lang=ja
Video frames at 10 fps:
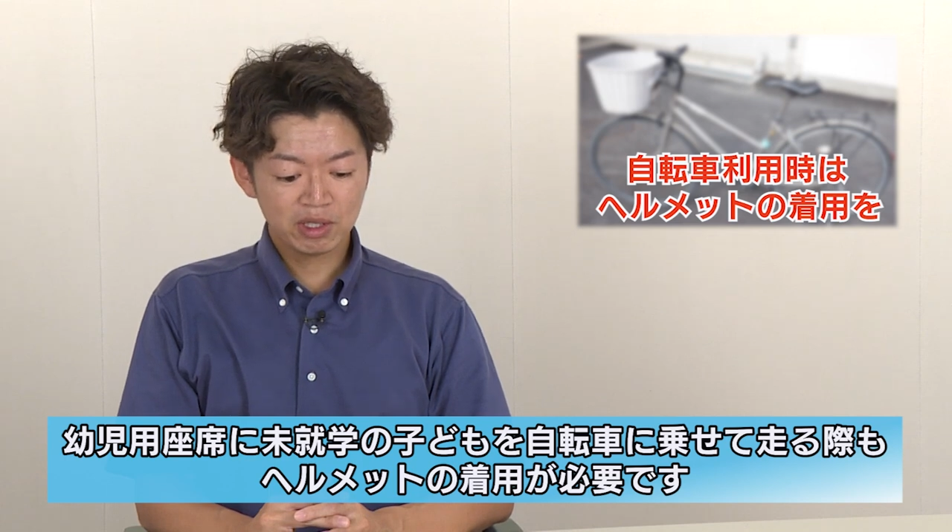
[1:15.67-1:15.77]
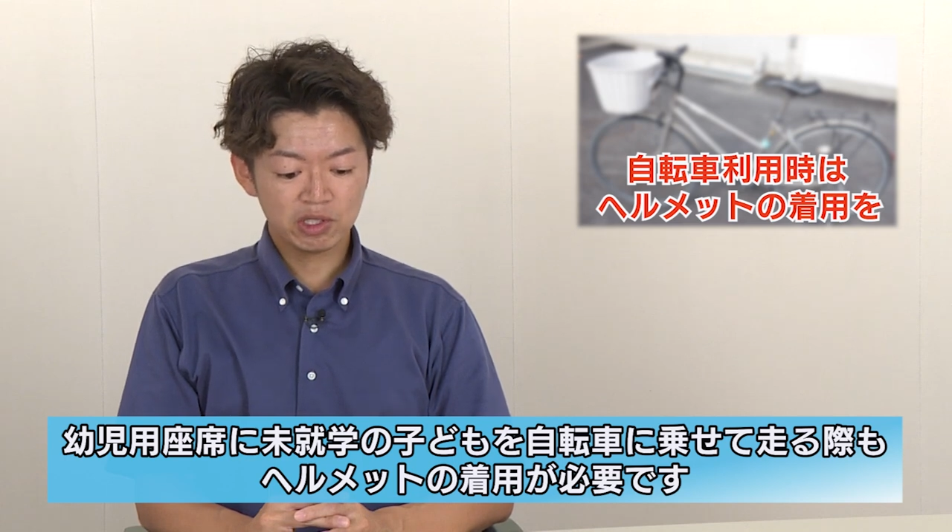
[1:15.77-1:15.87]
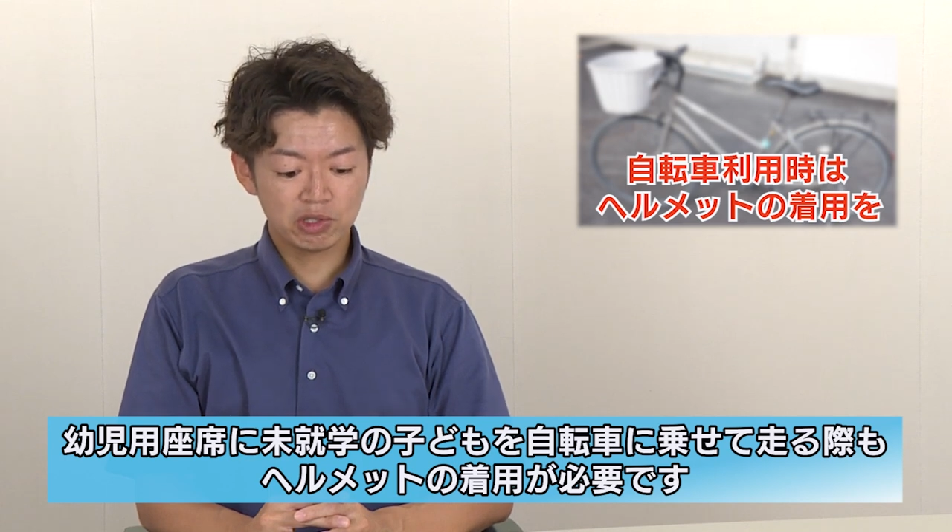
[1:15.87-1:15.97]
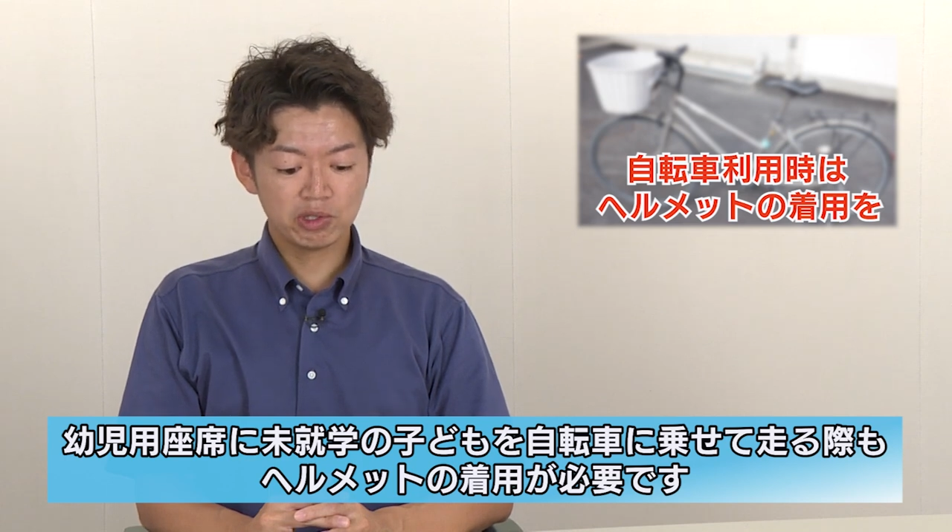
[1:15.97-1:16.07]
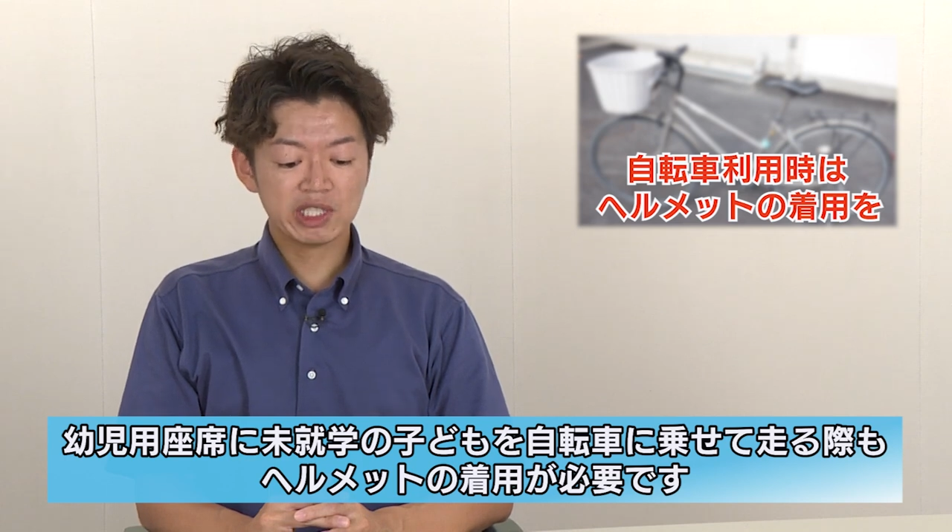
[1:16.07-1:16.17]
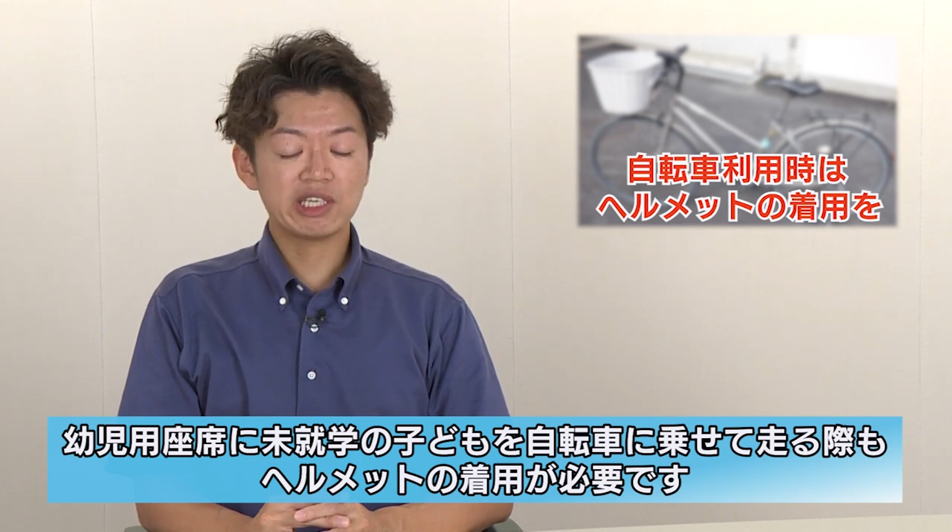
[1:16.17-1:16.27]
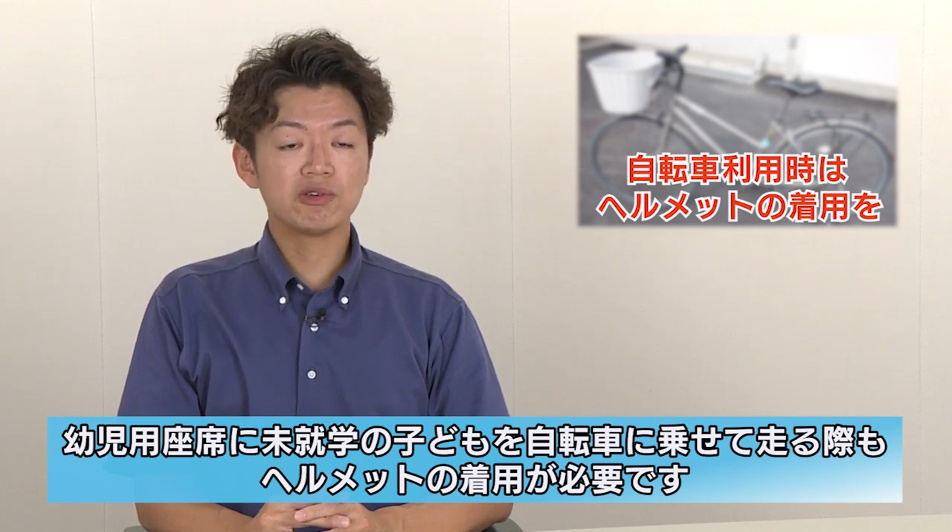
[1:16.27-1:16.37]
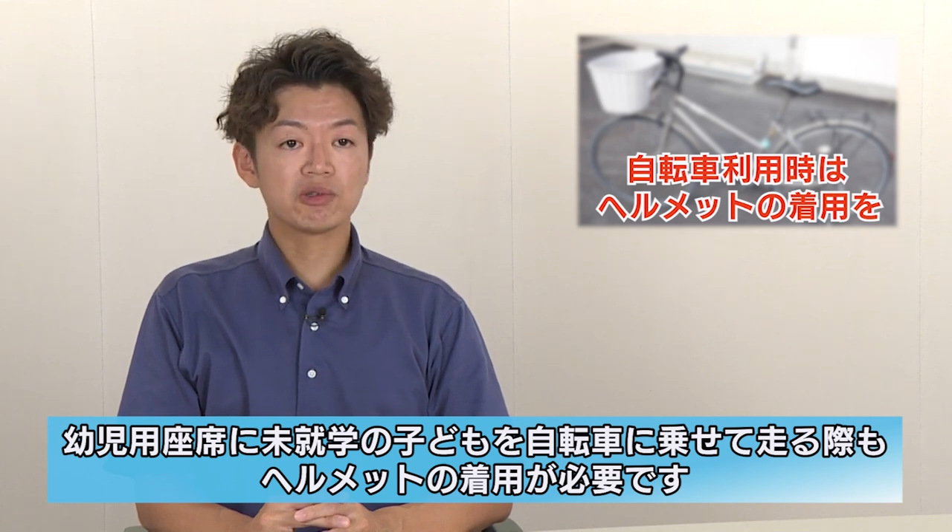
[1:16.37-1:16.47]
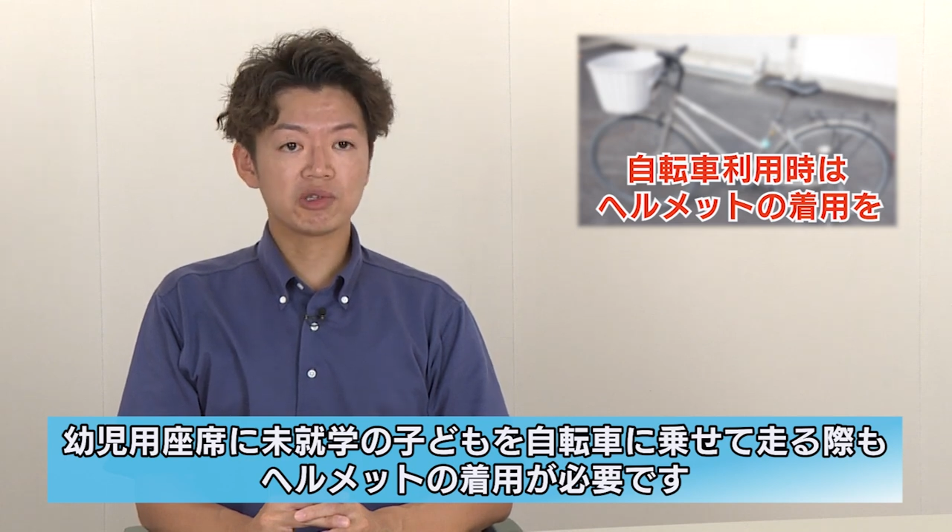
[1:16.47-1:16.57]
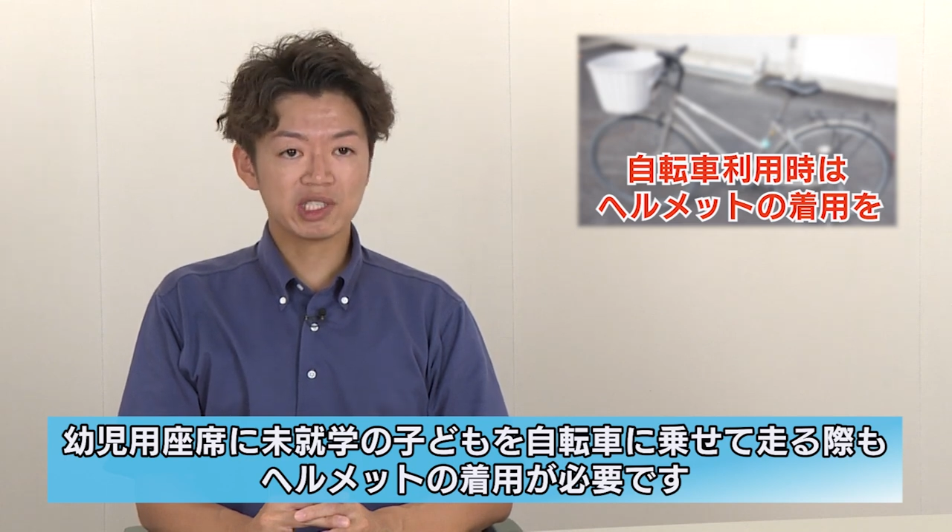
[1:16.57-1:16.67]
乗車
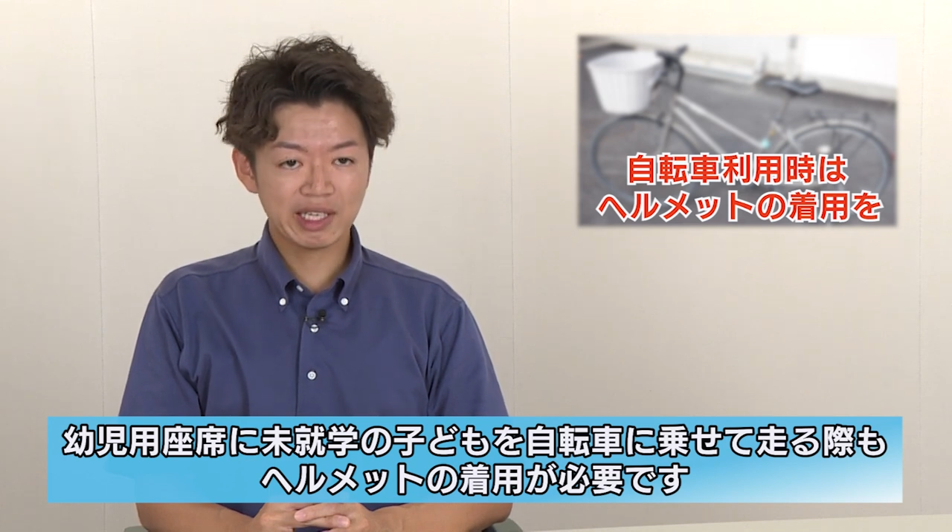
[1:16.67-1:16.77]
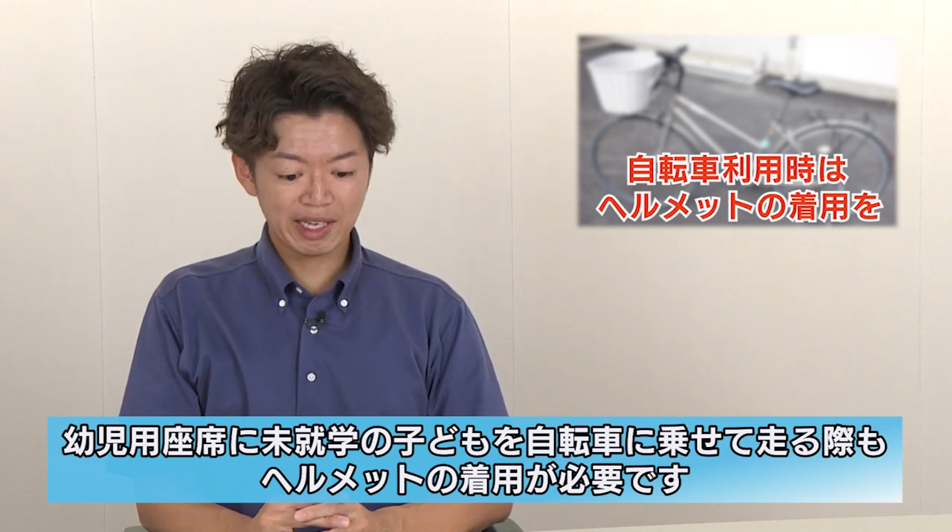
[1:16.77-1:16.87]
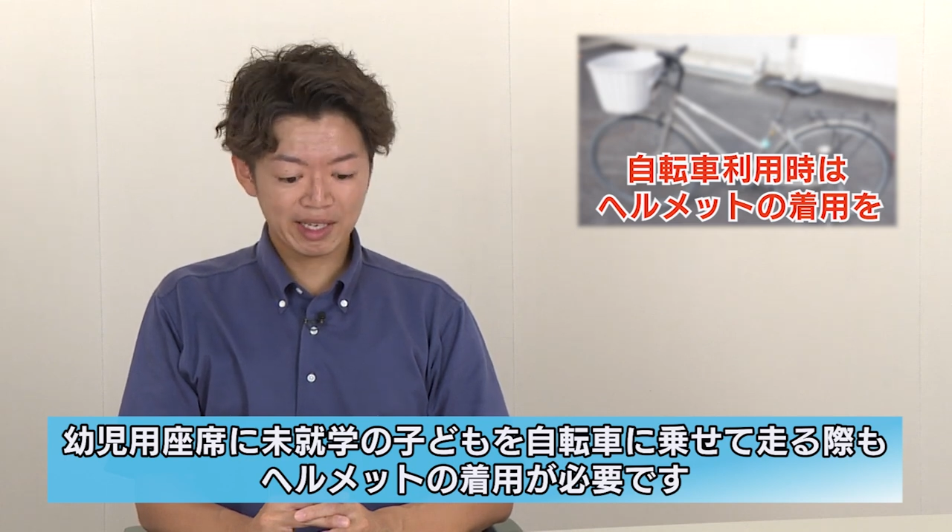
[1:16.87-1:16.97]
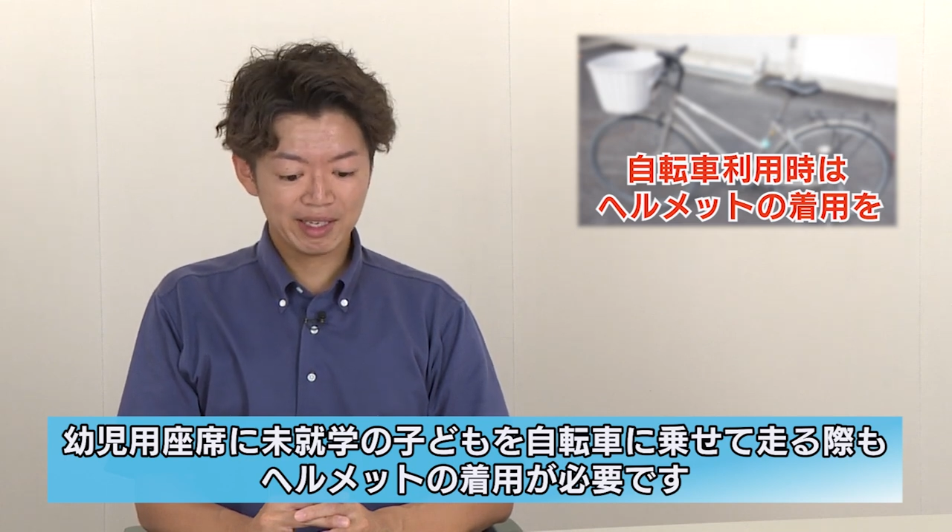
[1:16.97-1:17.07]
用として